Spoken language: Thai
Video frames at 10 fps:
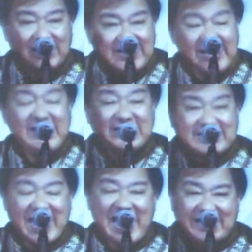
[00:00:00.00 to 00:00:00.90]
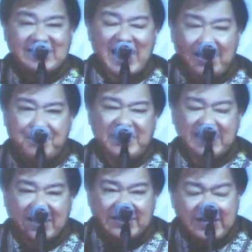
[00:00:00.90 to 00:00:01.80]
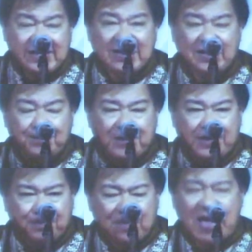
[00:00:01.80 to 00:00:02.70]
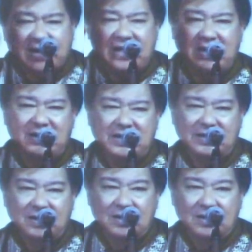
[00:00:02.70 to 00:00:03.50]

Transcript: ที่แตกต่างไปจากที่เคยเป็นมาในอดีต